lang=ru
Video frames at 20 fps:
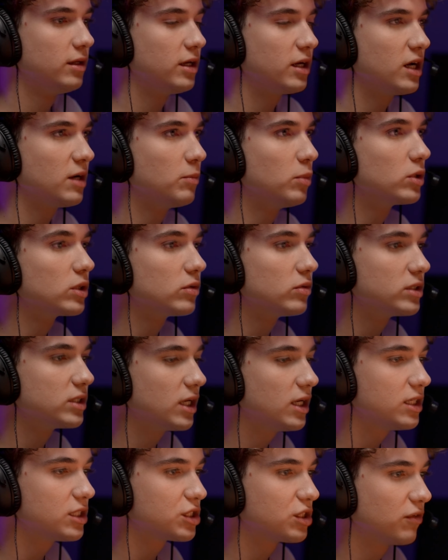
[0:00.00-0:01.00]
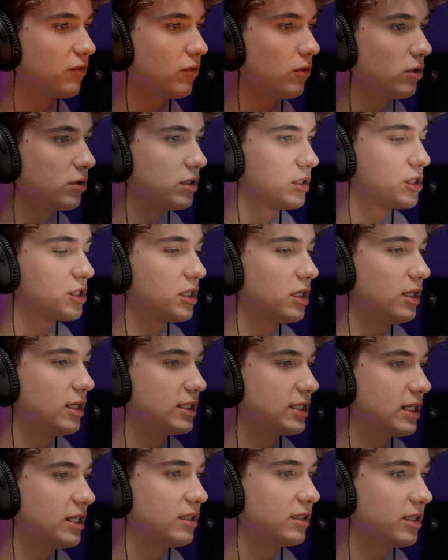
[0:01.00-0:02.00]
Я как будто, вот знаешь, дефолтный чел
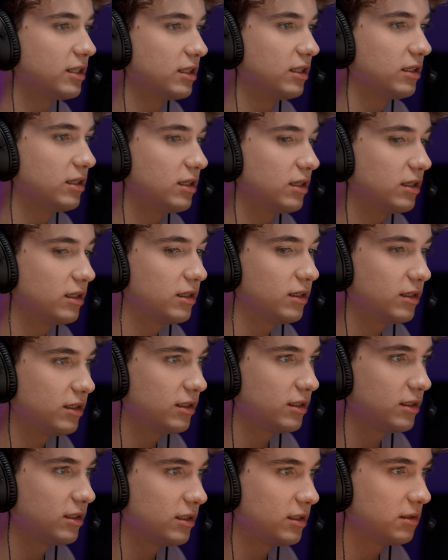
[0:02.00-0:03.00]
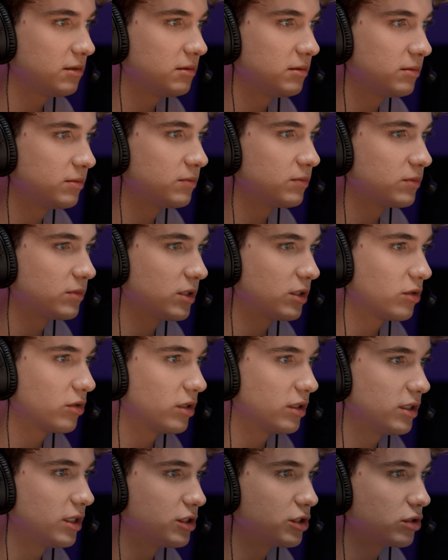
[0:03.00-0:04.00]
из ранки, да,
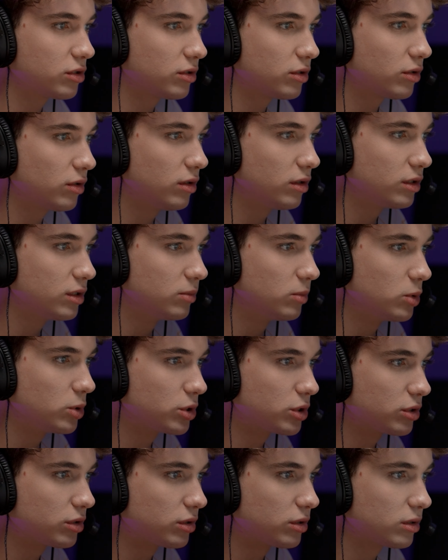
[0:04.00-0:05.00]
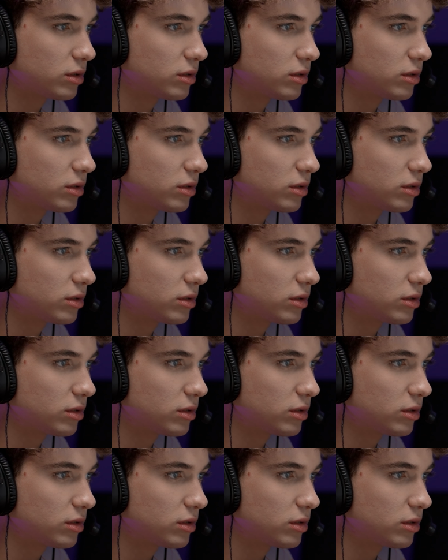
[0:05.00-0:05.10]
который отдачу контролить не может.